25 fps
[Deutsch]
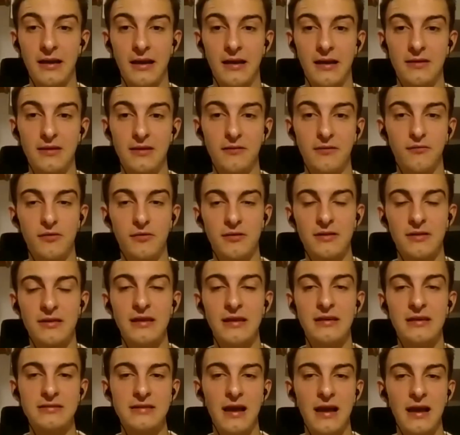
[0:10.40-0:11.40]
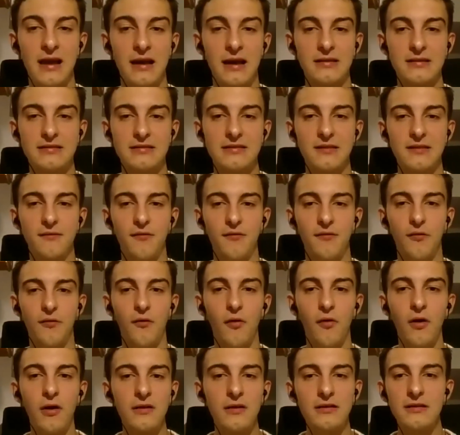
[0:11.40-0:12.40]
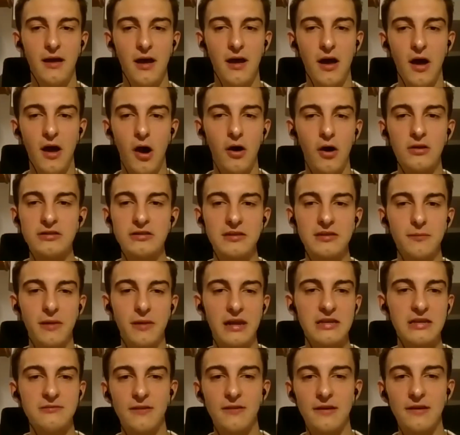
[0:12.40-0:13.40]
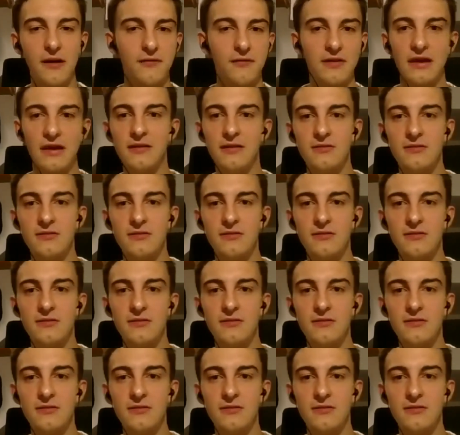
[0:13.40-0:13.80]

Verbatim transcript: ich würde nicht sagen, dass ich vor den auch sehr Mensch war, der auf jeden